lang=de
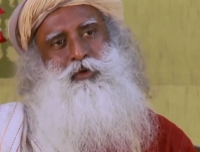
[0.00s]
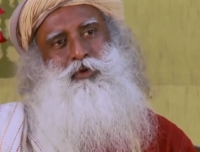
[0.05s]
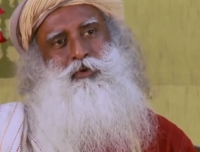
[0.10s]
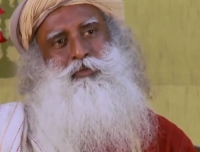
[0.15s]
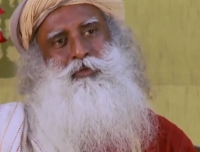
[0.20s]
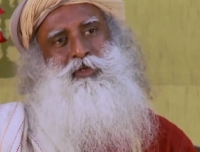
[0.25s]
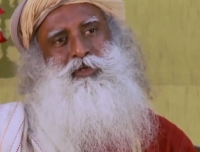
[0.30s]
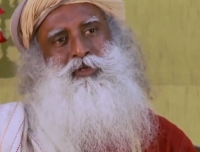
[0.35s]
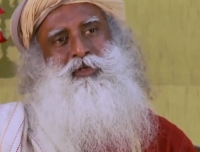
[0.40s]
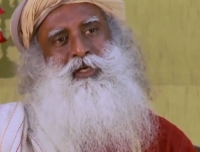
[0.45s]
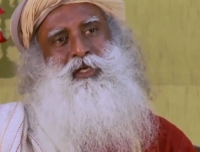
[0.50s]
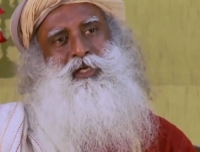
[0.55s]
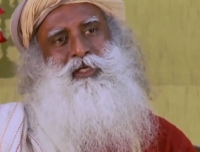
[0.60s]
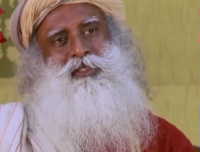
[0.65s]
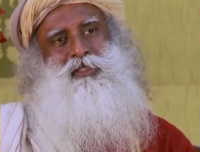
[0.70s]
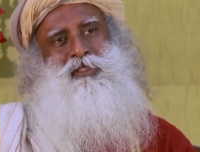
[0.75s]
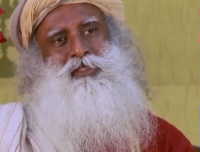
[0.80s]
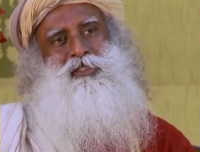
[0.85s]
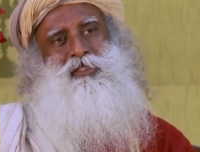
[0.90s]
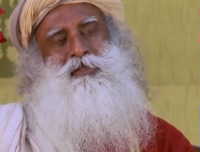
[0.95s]
werden menschliche
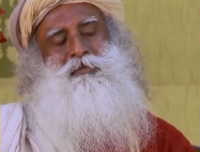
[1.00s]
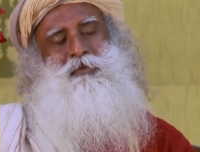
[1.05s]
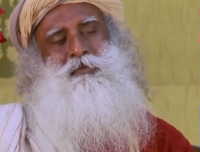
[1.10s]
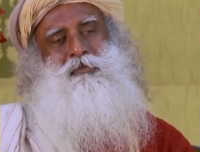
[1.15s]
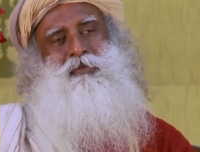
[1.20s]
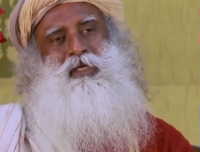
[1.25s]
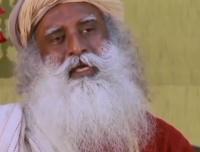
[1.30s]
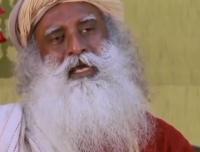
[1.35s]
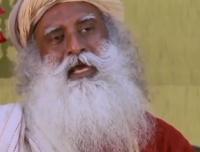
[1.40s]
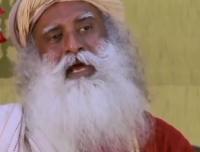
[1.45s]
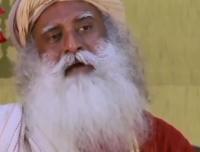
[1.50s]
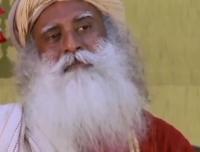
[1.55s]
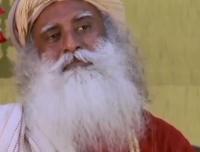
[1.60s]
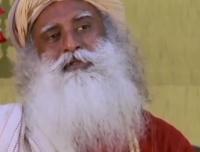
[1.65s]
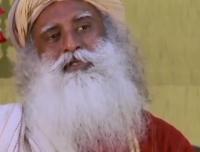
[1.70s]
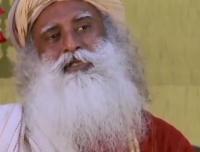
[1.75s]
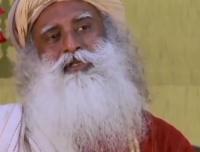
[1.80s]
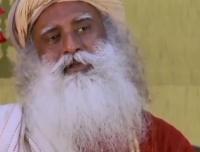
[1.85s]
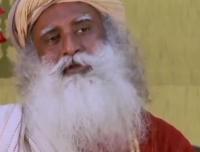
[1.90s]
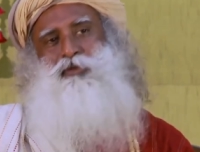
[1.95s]
Beziehungen
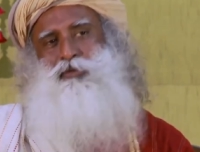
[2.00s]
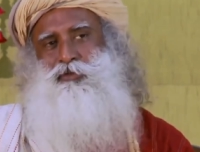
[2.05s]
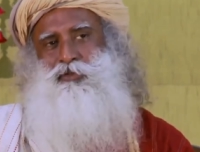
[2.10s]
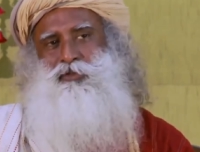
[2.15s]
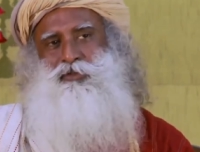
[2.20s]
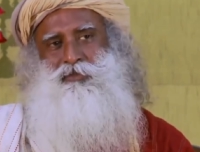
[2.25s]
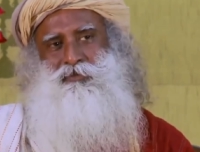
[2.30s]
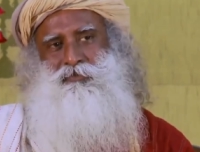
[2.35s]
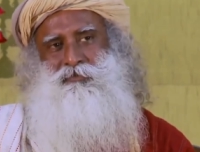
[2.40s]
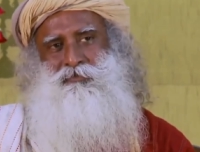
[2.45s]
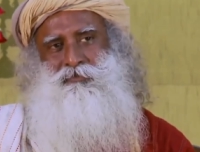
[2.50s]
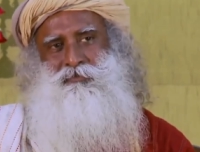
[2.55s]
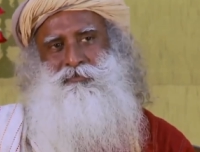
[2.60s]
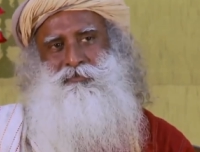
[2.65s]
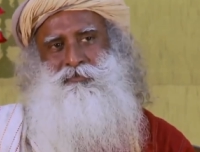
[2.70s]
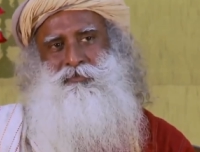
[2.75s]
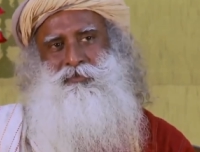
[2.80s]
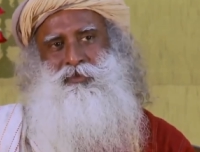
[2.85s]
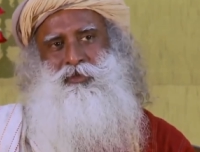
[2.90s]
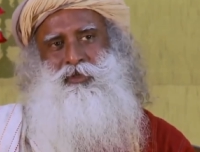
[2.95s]
absolut
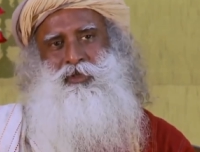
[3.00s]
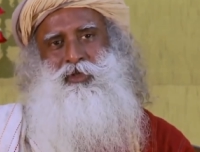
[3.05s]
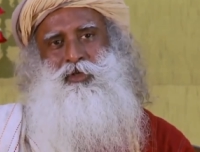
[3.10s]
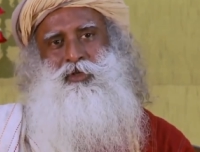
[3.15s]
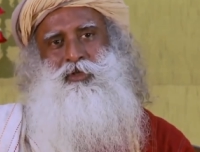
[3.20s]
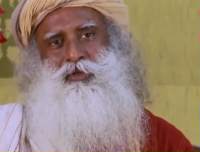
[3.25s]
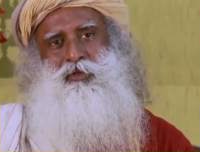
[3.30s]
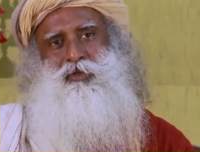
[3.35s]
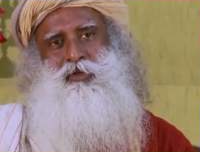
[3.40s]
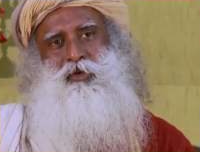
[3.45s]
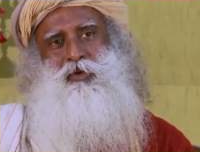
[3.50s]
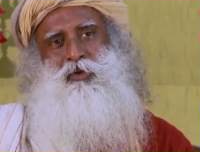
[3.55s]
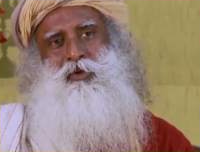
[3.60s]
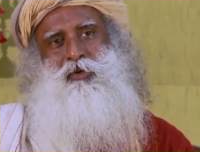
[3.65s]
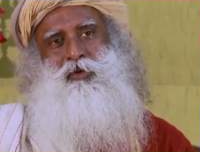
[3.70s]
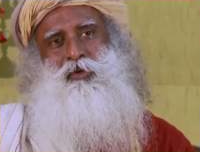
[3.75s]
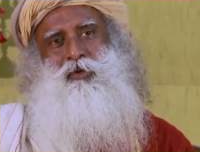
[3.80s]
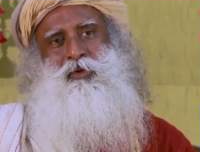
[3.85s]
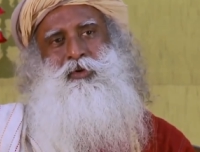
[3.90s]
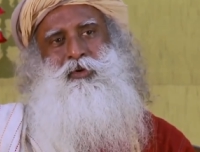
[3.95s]
sein,
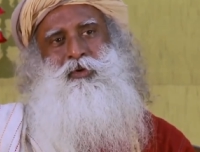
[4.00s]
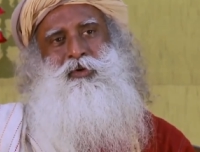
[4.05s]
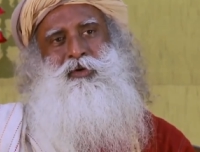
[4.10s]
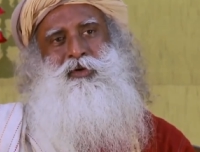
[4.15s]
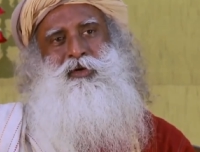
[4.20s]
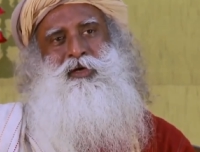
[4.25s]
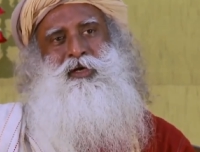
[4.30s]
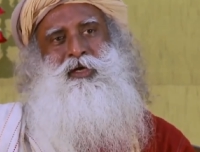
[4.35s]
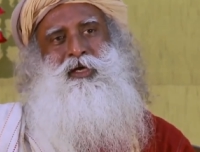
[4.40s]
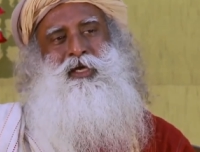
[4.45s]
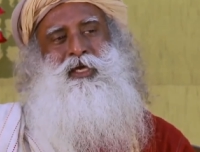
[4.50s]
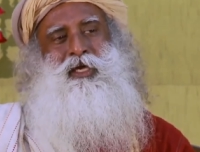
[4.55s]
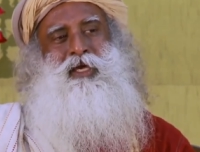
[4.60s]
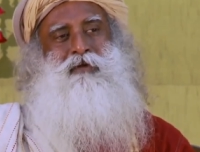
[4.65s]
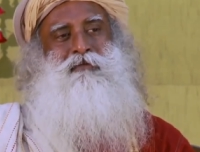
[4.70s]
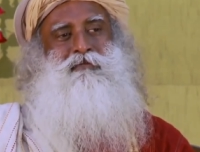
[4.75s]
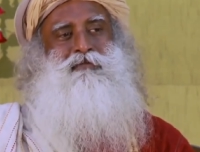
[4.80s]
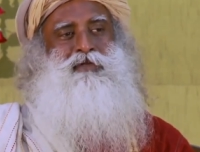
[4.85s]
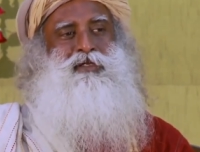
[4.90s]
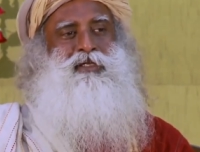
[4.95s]
obwohl
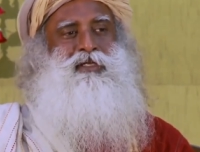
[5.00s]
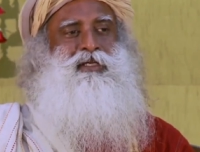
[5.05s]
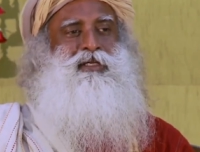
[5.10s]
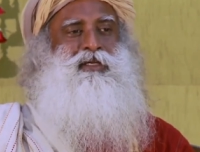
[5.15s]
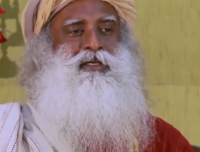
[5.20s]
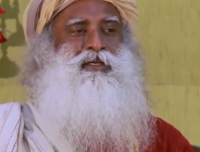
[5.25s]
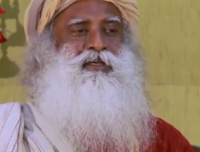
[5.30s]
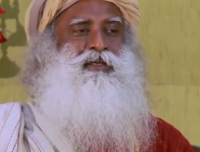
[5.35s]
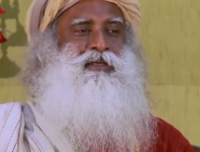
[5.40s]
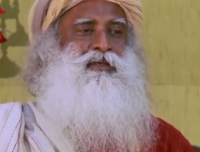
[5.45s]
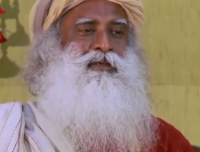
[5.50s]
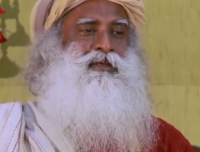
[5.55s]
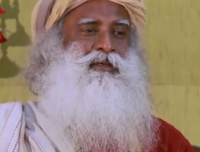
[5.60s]
jeder,